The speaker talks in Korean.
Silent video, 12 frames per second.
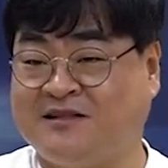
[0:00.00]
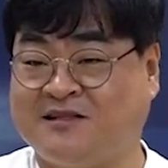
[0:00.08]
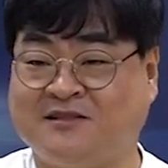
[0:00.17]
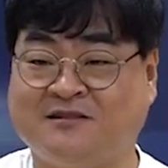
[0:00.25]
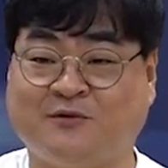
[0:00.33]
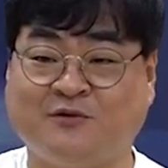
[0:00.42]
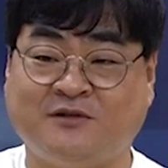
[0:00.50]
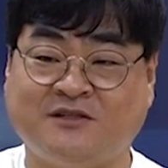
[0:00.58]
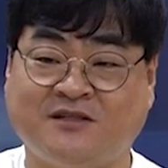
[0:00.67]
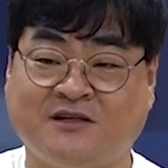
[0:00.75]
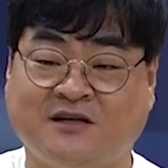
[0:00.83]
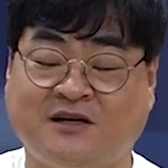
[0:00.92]
자, 지금 오늘
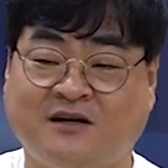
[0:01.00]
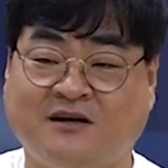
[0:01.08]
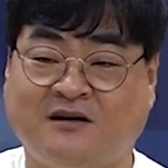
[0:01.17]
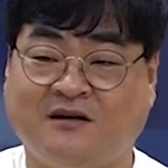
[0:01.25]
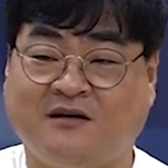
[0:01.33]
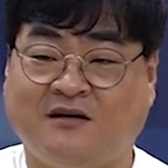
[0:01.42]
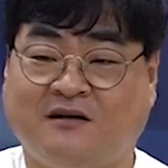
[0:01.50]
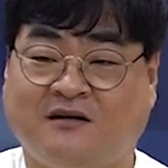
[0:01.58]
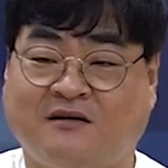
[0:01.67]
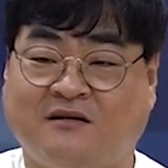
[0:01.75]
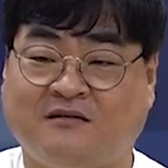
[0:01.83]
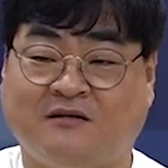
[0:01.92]
저희가
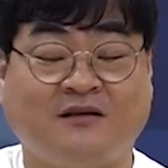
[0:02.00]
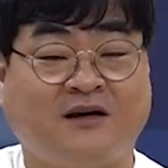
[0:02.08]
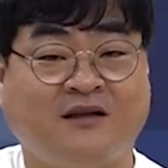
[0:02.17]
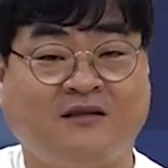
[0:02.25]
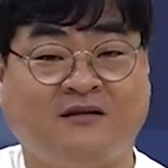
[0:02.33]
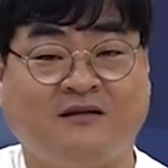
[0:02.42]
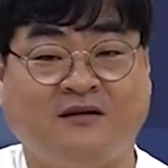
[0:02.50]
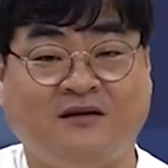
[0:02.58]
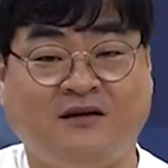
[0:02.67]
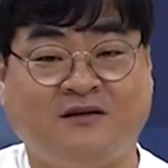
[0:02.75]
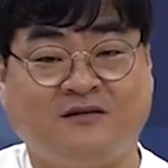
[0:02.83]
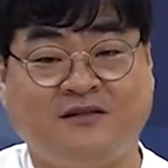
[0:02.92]
어, 연간
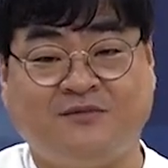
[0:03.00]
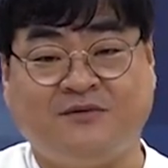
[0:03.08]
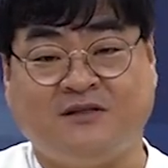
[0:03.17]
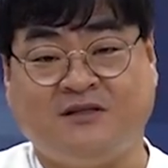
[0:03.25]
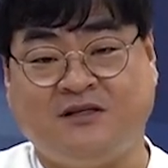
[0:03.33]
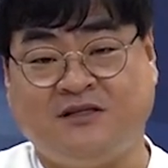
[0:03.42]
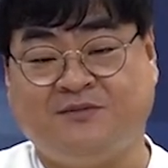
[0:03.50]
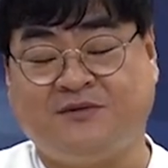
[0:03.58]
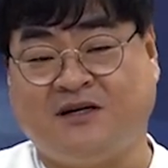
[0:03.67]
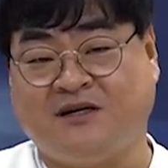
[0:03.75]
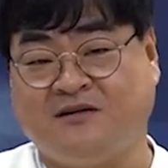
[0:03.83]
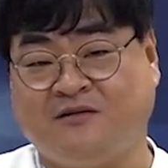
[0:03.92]

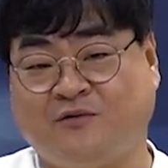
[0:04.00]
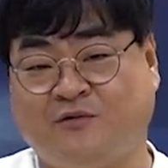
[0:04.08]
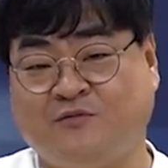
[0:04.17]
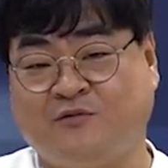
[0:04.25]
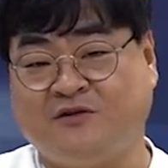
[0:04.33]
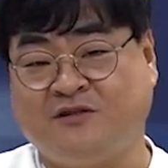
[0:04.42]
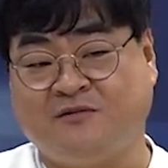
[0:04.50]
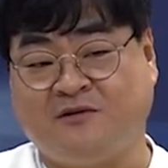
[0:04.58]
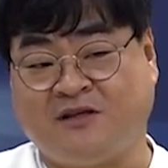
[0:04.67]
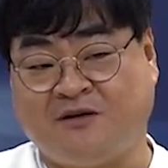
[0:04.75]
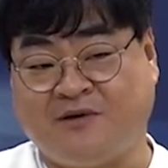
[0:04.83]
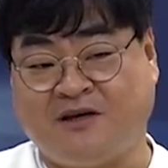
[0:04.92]
2024년 공무원
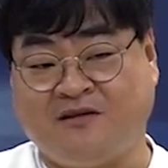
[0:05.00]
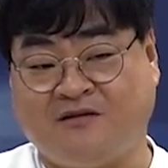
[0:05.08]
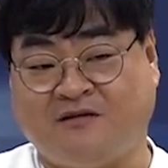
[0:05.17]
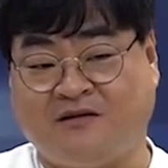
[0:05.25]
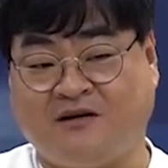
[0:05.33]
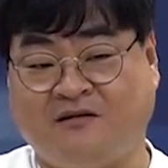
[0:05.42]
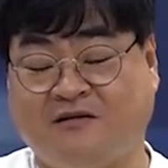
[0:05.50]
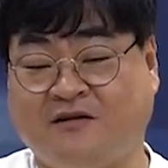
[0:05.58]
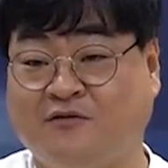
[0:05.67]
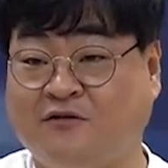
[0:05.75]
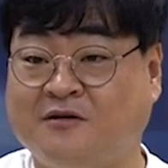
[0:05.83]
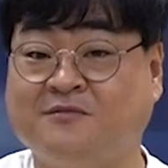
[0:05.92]
시험을 대비한 연간
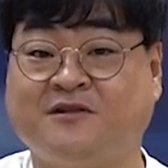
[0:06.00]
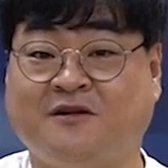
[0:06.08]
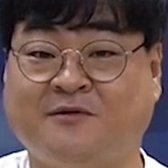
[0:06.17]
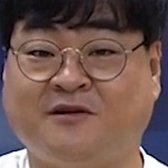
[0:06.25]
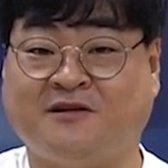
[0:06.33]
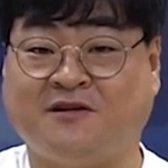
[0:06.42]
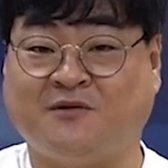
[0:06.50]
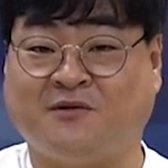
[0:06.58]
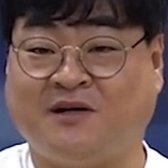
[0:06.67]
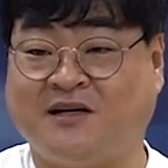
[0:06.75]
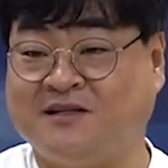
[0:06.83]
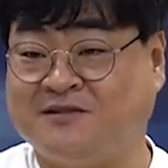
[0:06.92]
커리큘럼 설명을
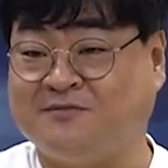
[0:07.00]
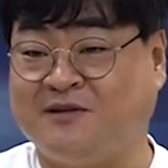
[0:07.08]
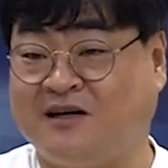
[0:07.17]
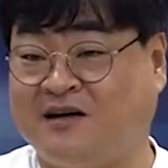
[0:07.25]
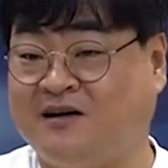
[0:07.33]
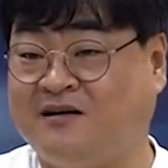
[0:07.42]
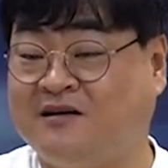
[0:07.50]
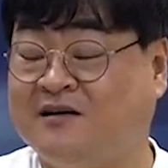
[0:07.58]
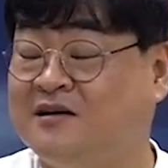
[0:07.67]
드리도록 하겠습니다.